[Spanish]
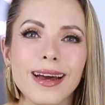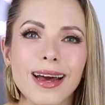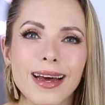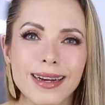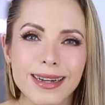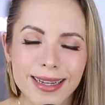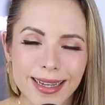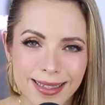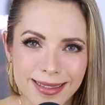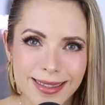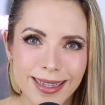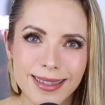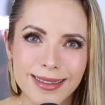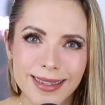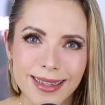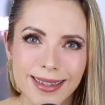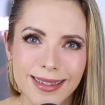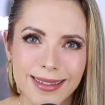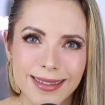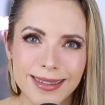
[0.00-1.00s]

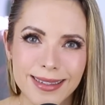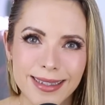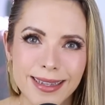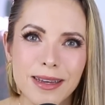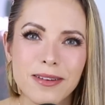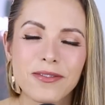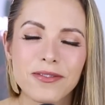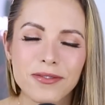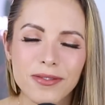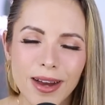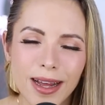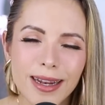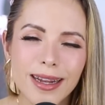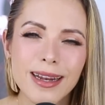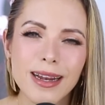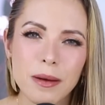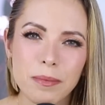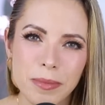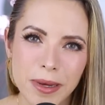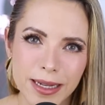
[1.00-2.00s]
Arriesgate.
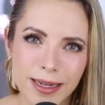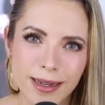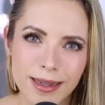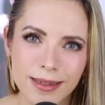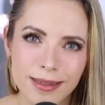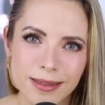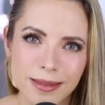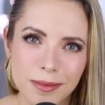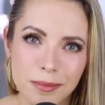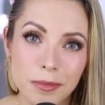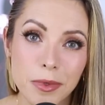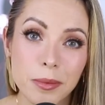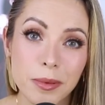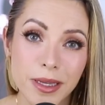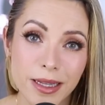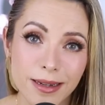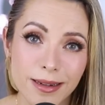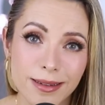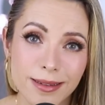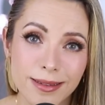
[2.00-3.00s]
Vale la pena
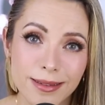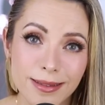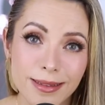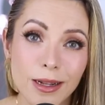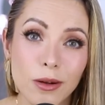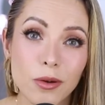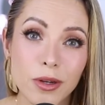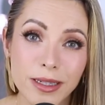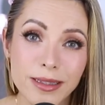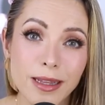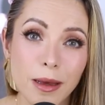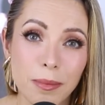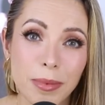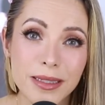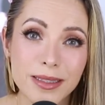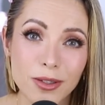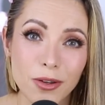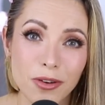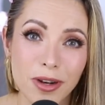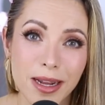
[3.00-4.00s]
vivir de lo que te
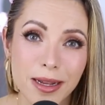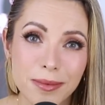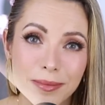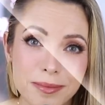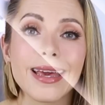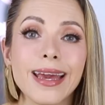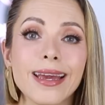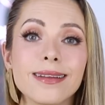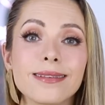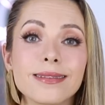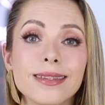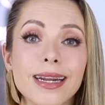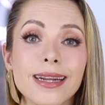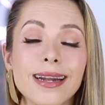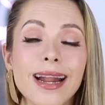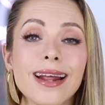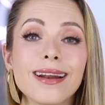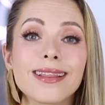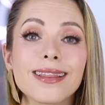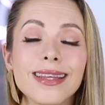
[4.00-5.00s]
apasiona. Que
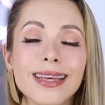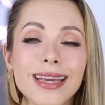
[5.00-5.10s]
entrenar